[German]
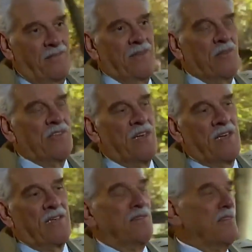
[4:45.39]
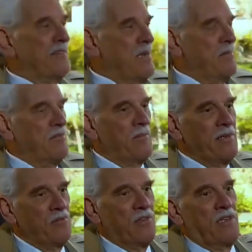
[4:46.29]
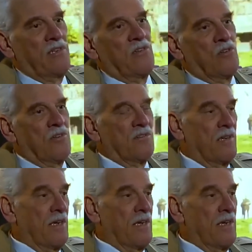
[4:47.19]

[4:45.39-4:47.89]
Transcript: mit unseren eigenen Systemen in Verbindung treten konnten. Das